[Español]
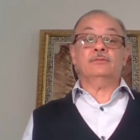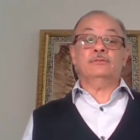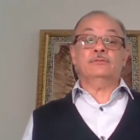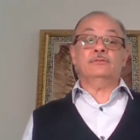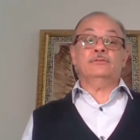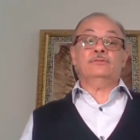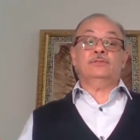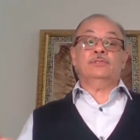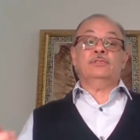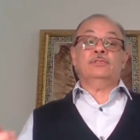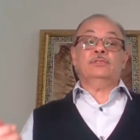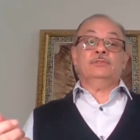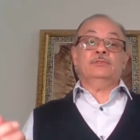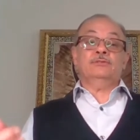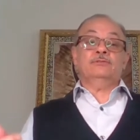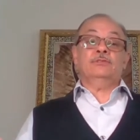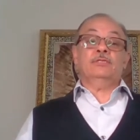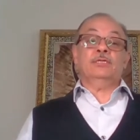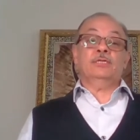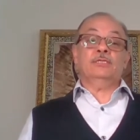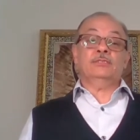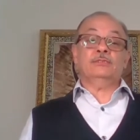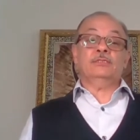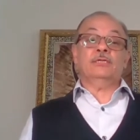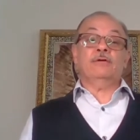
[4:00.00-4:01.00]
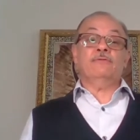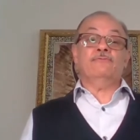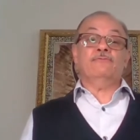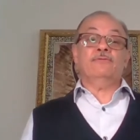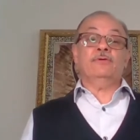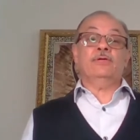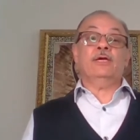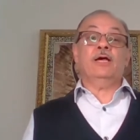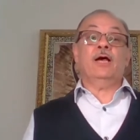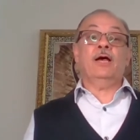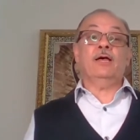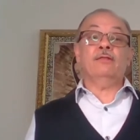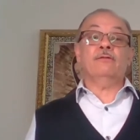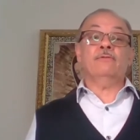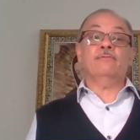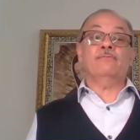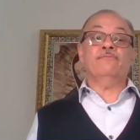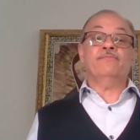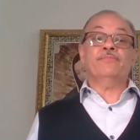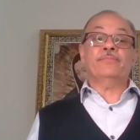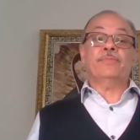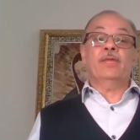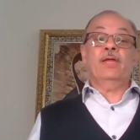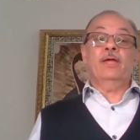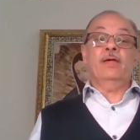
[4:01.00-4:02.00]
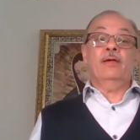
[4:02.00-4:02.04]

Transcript: yo no sé si ustedes se han fijado,